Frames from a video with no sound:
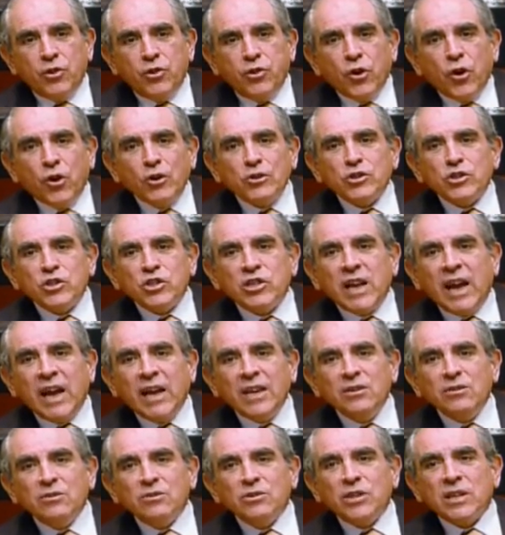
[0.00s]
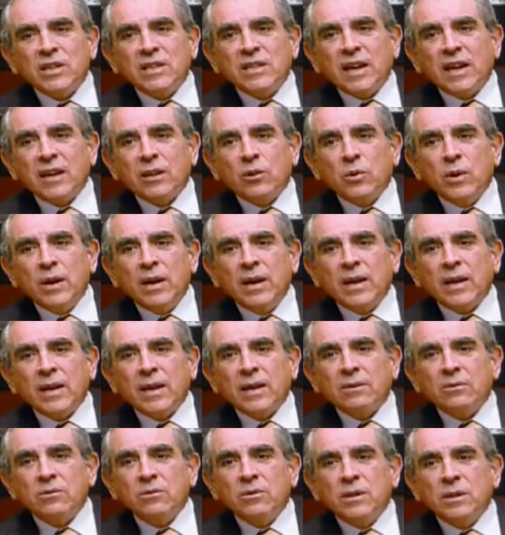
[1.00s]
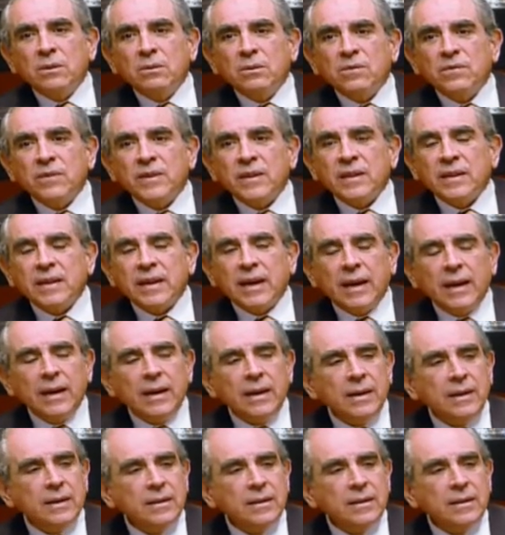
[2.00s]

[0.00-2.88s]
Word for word: dos años se tardó el Ejecutivo Federal